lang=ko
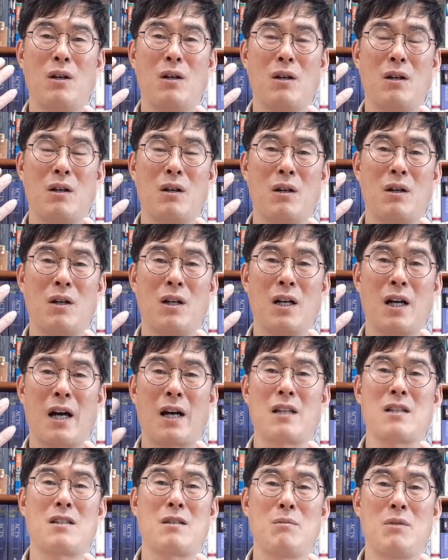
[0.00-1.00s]
어,
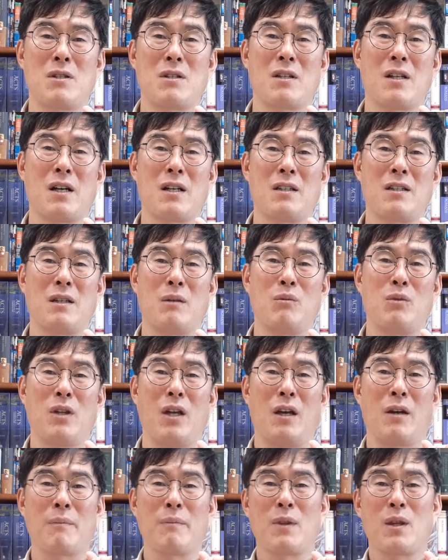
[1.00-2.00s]
가르침을 전하기
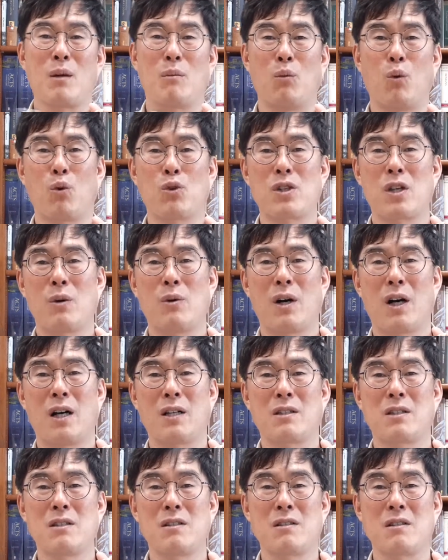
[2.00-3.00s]
때문에 모세와
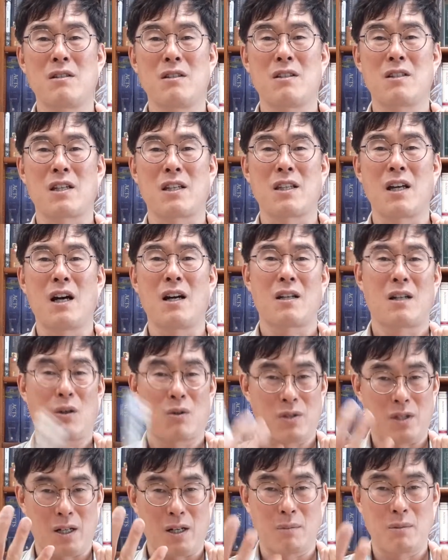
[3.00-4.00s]
같은 선지자다라고
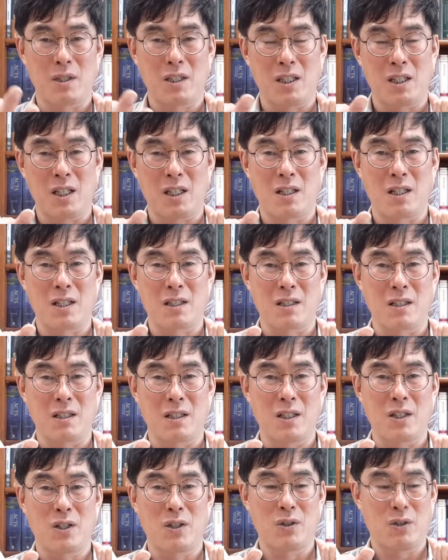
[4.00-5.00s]
사람들이 이해를 했던
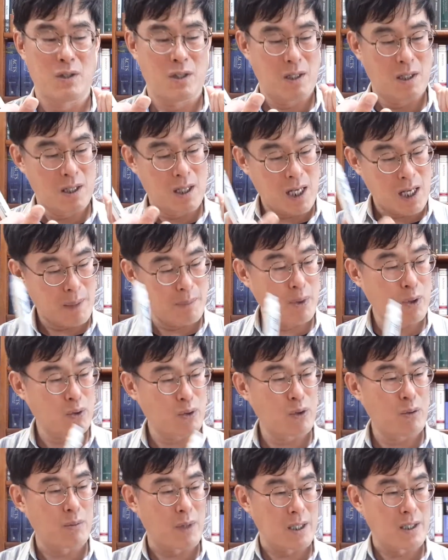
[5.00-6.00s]
거예요.
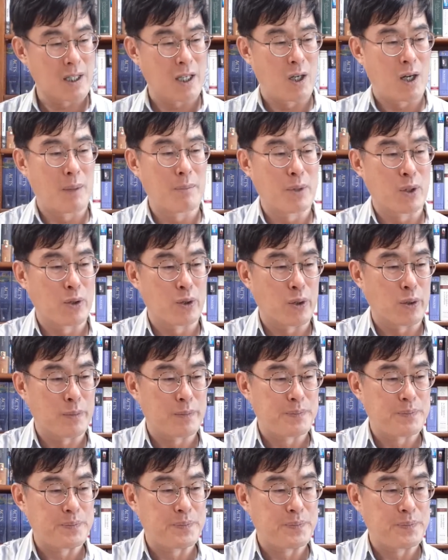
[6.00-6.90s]
한편으론 맞아요. 한편으론.